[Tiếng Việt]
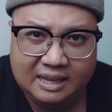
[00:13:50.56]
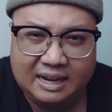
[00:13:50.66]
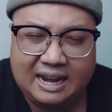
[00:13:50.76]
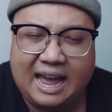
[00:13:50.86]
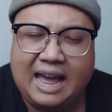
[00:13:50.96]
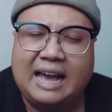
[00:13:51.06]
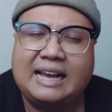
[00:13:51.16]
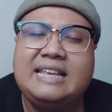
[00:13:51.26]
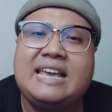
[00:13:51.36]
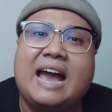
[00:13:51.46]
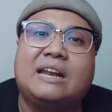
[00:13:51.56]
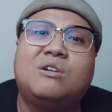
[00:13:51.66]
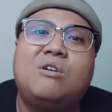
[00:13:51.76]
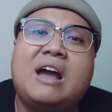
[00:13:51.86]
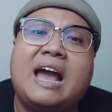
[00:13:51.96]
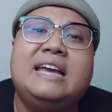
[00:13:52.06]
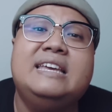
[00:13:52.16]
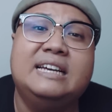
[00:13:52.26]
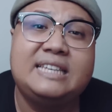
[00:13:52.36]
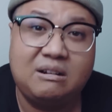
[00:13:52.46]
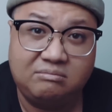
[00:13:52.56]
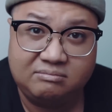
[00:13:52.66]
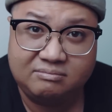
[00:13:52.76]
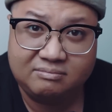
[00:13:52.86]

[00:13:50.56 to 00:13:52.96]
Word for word: là cái nhà đó có hai vợ chồng